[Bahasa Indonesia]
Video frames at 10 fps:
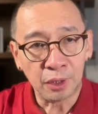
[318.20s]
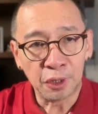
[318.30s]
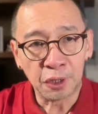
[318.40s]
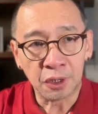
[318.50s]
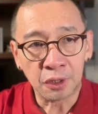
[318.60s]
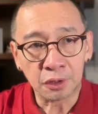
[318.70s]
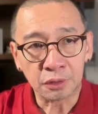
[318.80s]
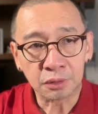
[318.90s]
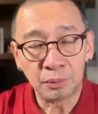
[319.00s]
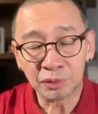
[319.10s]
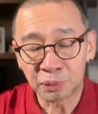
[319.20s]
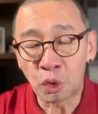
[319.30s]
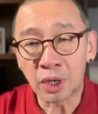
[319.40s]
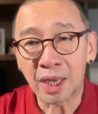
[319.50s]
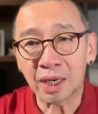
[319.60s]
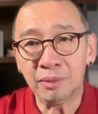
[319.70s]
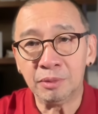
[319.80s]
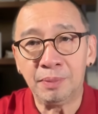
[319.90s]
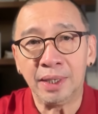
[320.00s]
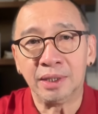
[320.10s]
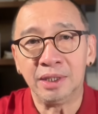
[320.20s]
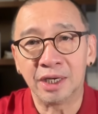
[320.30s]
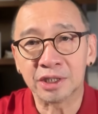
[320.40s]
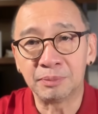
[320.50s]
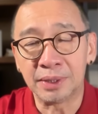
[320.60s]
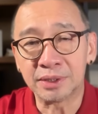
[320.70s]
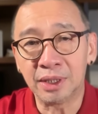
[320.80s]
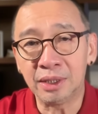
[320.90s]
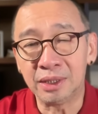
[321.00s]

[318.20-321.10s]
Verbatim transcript: Uh, semoga akan lebih baik di next matchnya.